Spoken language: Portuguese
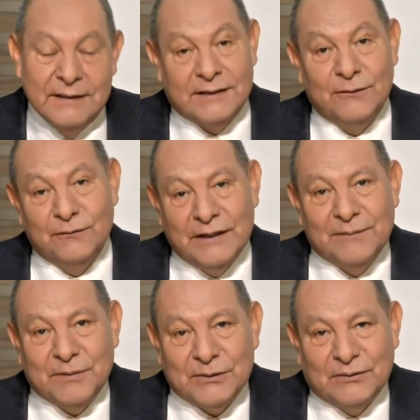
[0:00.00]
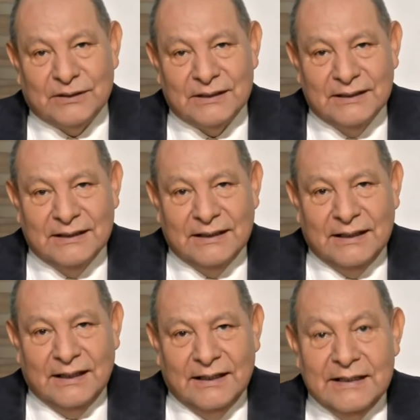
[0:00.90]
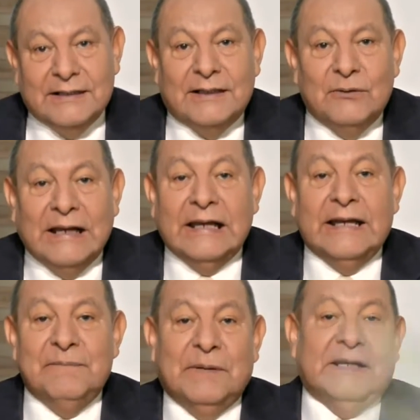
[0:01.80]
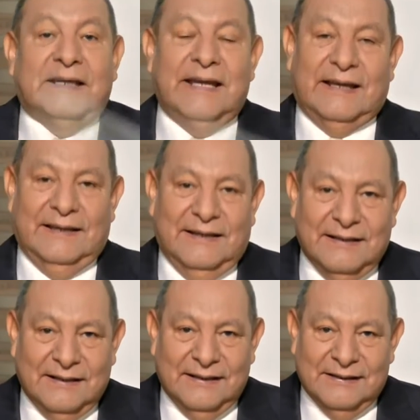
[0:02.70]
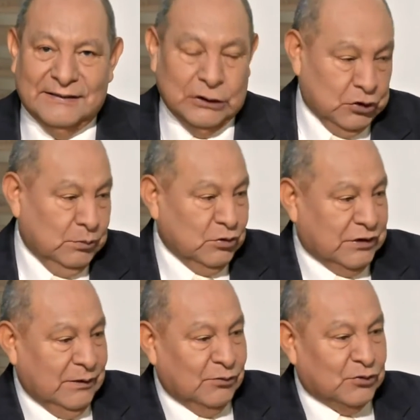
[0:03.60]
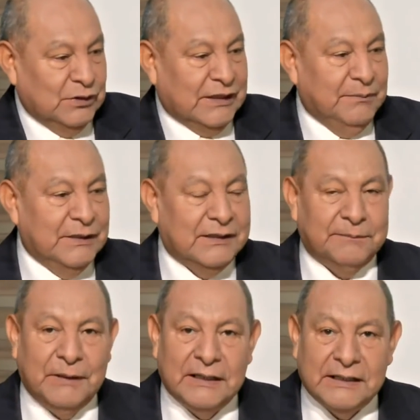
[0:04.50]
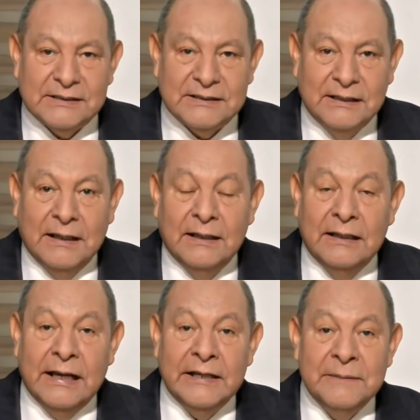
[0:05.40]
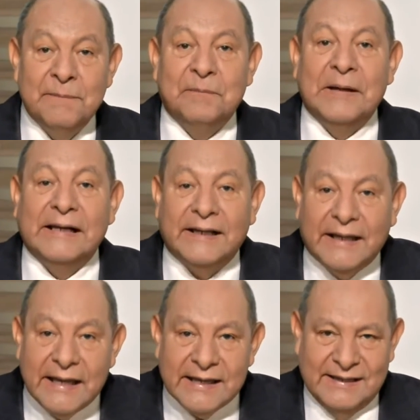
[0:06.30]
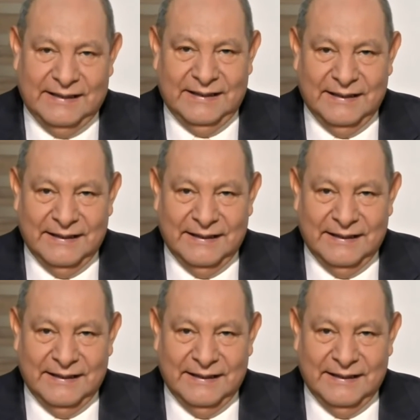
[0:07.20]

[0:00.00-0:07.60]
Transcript: E então vem a pergunta: e então a lei para quê? Se somos salvos unicamente pela graça, lei para quê?